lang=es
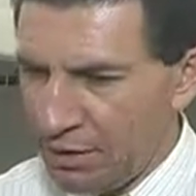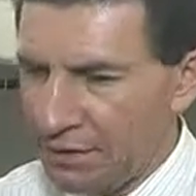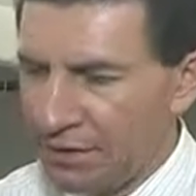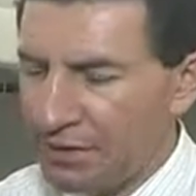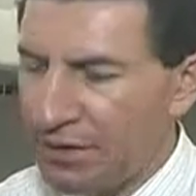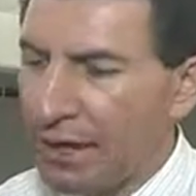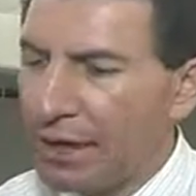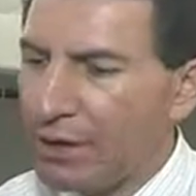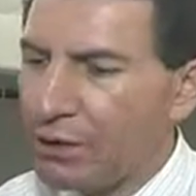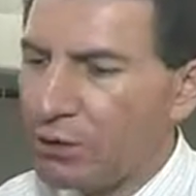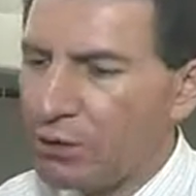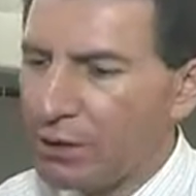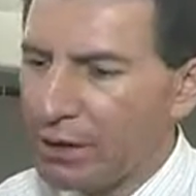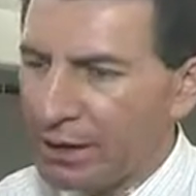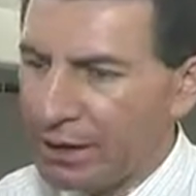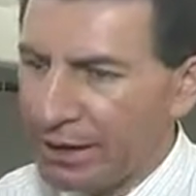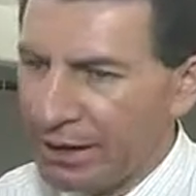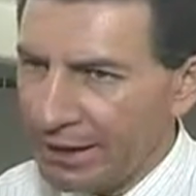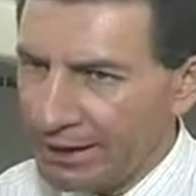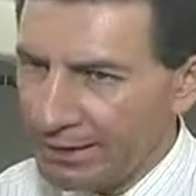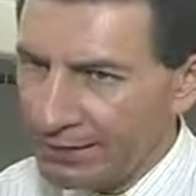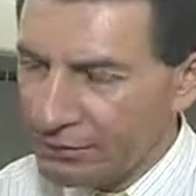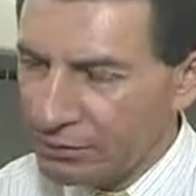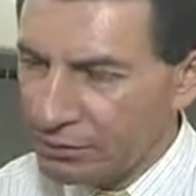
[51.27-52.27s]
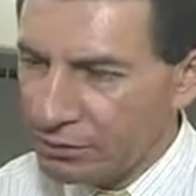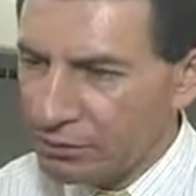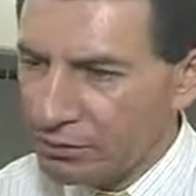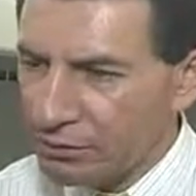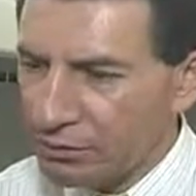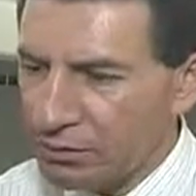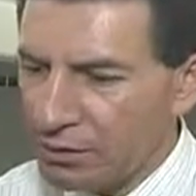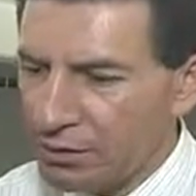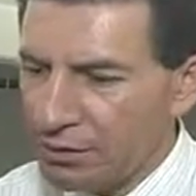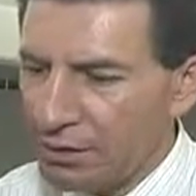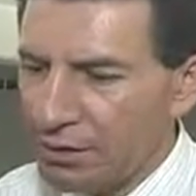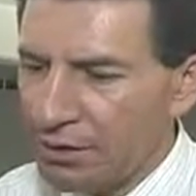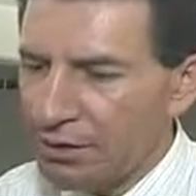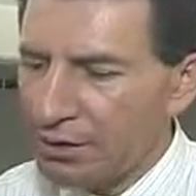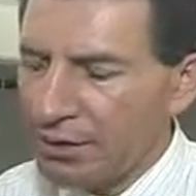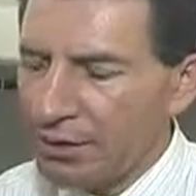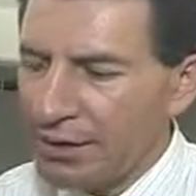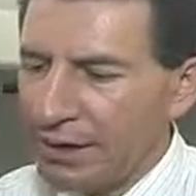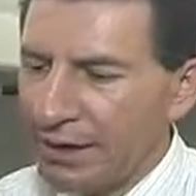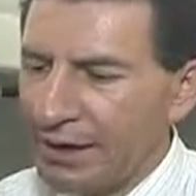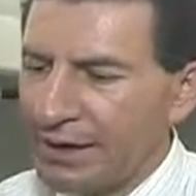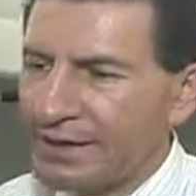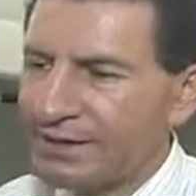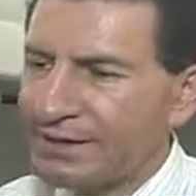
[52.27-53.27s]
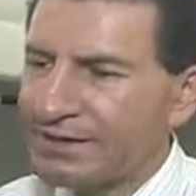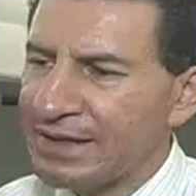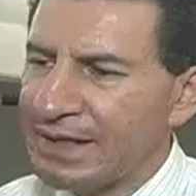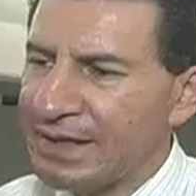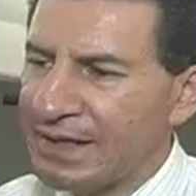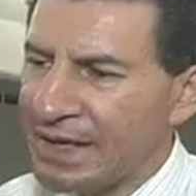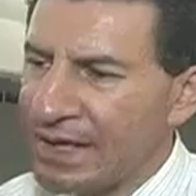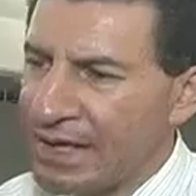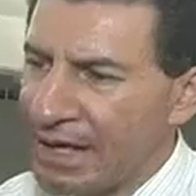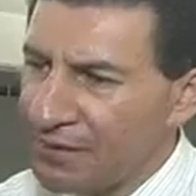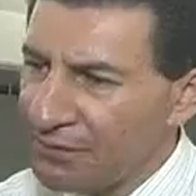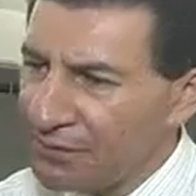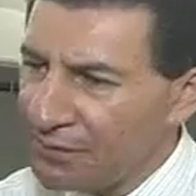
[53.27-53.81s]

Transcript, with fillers: dado que eso estaría